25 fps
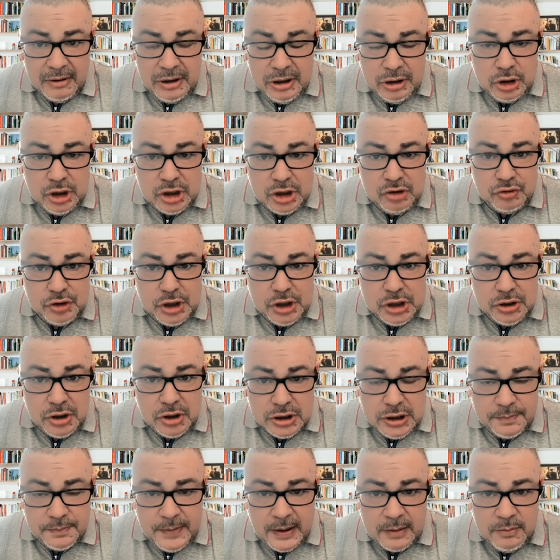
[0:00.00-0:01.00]
I to jest
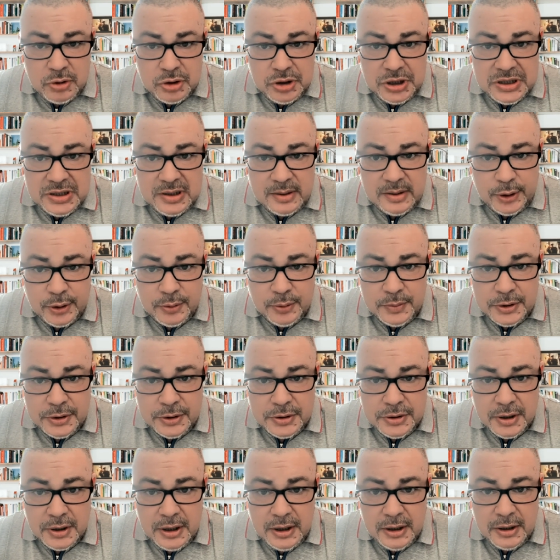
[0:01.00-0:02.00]
wszystko, co pan może
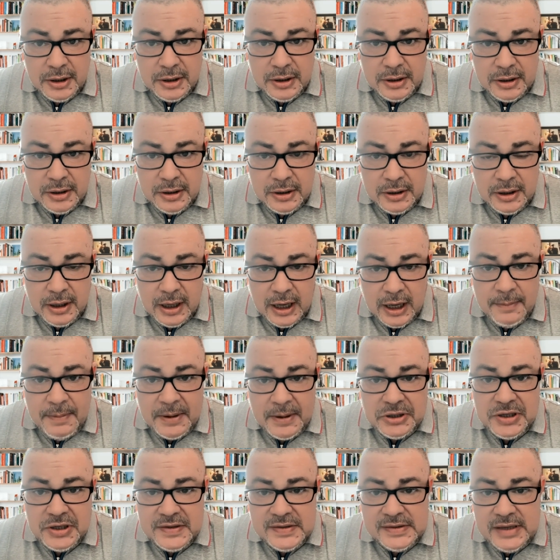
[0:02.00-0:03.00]
zrobić. Ale
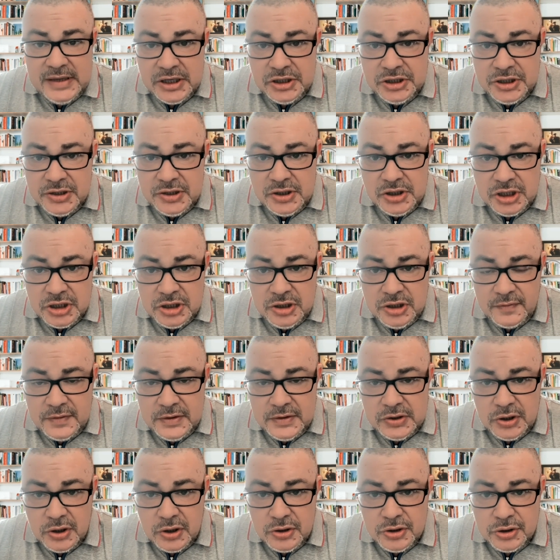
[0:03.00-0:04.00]
pan się zderzy z
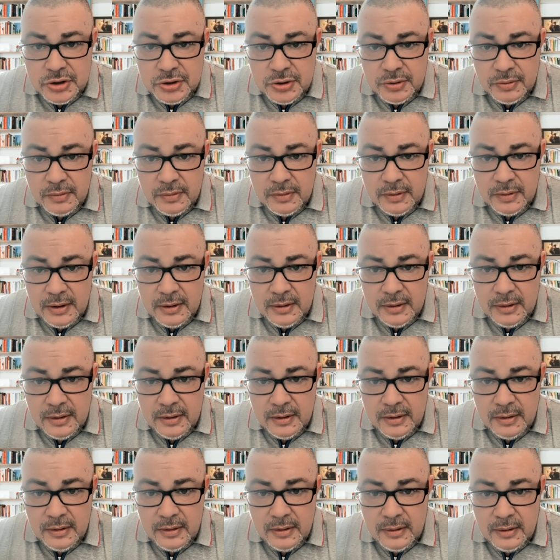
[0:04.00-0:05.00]
rzeczywistością.
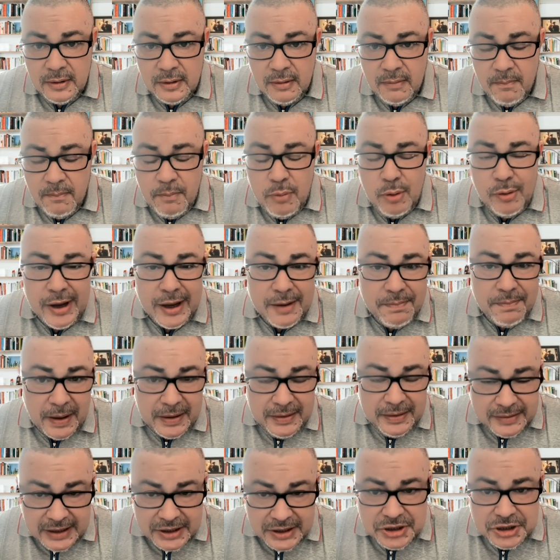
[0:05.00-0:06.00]
Bułek
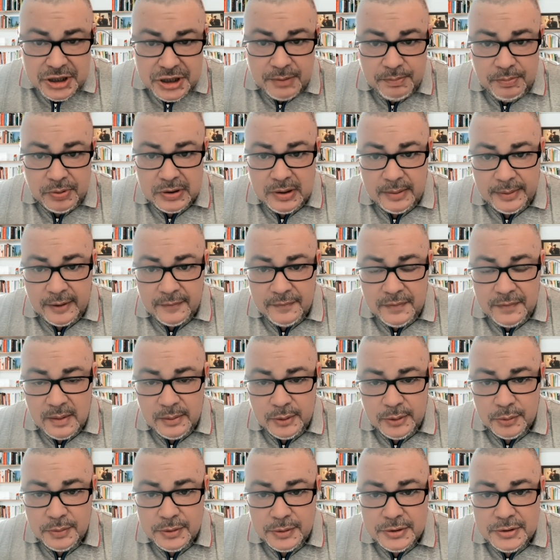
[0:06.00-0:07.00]
pan też nie potrafi
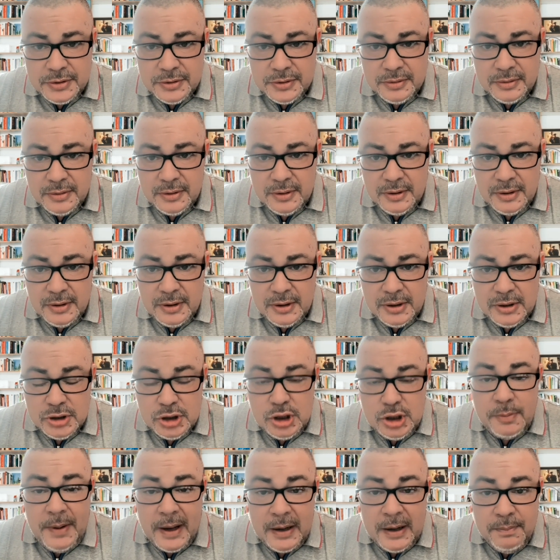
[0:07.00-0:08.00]
robić.
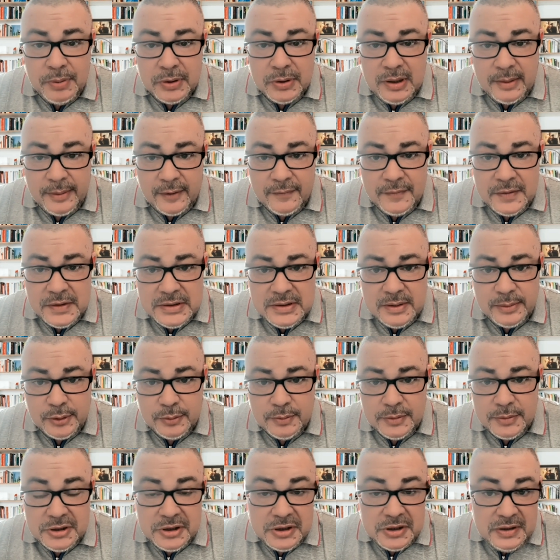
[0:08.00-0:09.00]
Co pan potrafi
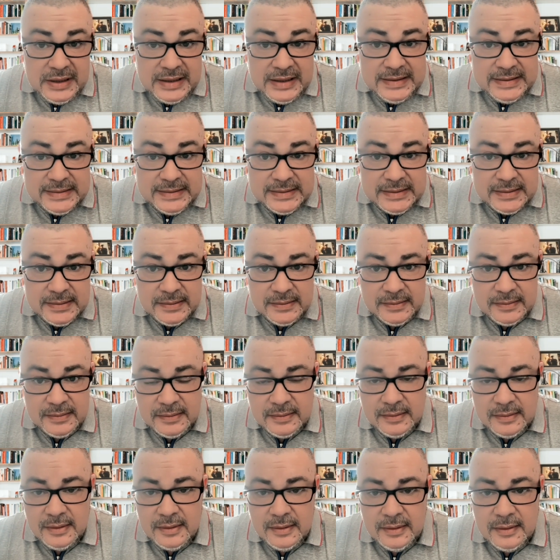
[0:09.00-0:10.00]
zrobić? Nic.
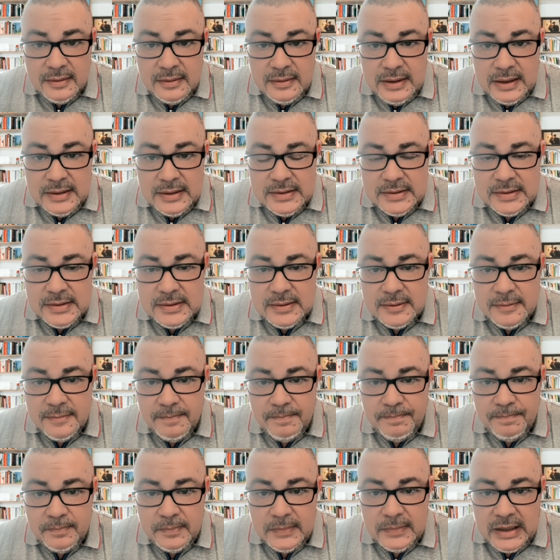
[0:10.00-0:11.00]
Nic.
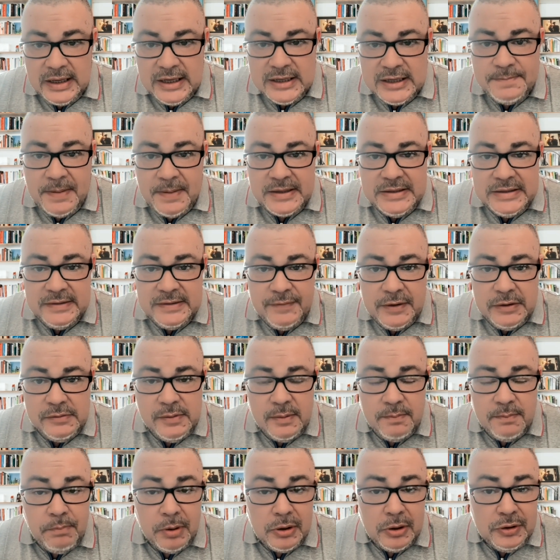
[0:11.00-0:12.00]
Jest pan
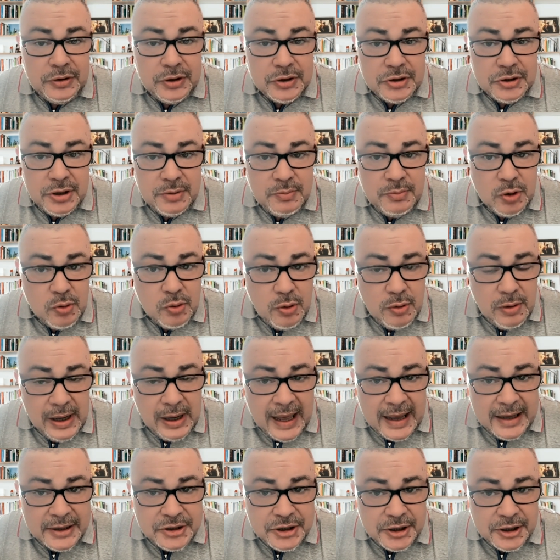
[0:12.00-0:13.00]
zwykłym politycznym
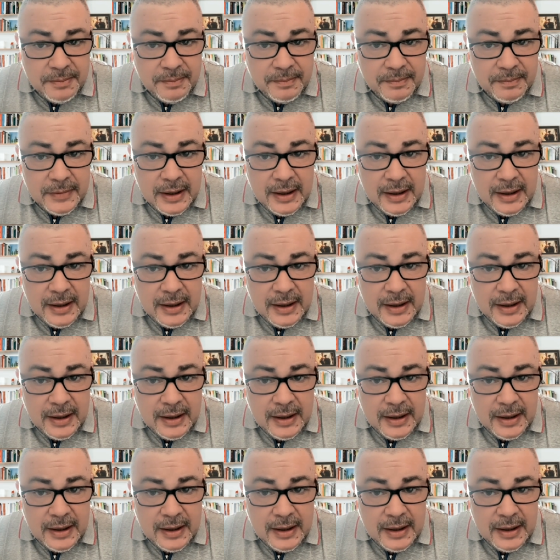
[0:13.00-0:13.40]
kuglarzem.